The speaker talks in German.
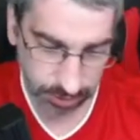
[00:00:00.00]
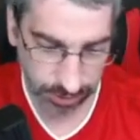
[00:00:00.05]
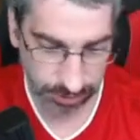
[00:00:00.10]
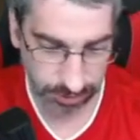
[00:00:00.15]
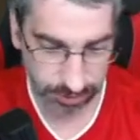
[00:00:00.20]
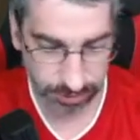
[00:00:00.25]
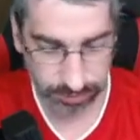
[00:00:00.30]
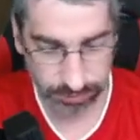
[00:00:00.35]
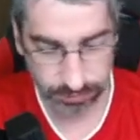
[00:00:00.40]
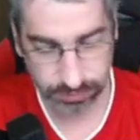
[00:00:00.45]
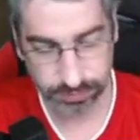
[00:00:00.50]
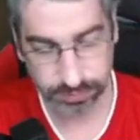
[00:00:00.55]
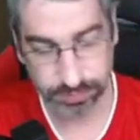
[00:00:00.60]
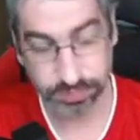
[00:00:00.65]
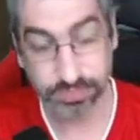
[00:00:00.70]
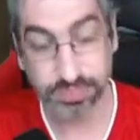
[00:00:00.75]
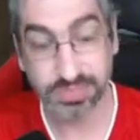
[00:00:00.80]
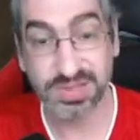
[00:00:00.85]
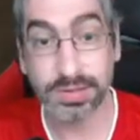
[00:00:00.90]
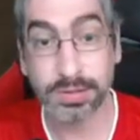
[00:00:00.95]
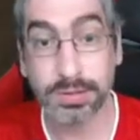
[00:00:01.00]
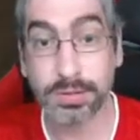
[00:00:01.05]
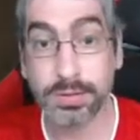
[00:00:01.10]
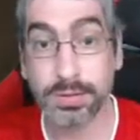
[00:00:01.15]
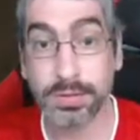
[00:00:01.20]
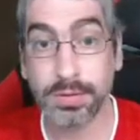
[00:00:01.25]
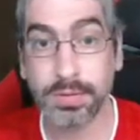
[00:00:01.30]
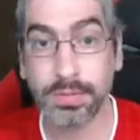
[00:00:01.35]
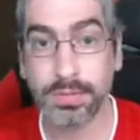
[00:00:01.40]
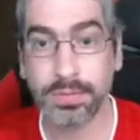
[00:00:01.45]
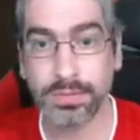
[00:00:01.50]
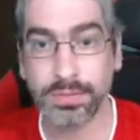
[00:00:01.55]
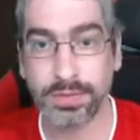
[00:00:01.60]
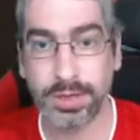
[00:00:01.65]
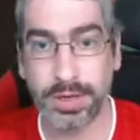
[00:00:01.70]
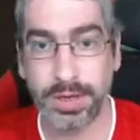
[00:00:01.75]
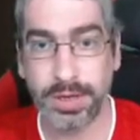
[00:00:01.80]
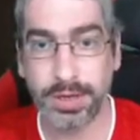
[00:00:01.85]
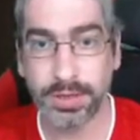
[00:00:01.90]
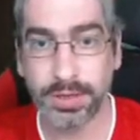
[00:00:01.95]
keine Ahnung. Von
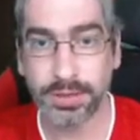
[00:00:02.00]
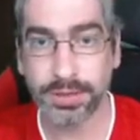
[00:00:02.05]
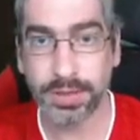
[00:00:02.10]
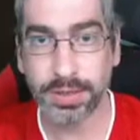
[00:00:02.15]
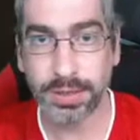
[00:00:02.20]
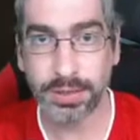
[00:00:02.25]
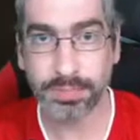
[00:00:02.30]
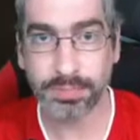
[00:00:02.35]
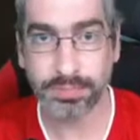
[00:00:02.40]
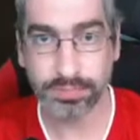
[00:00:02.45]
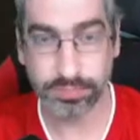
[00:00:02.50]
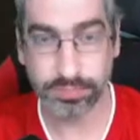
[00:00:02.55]
der Hertha.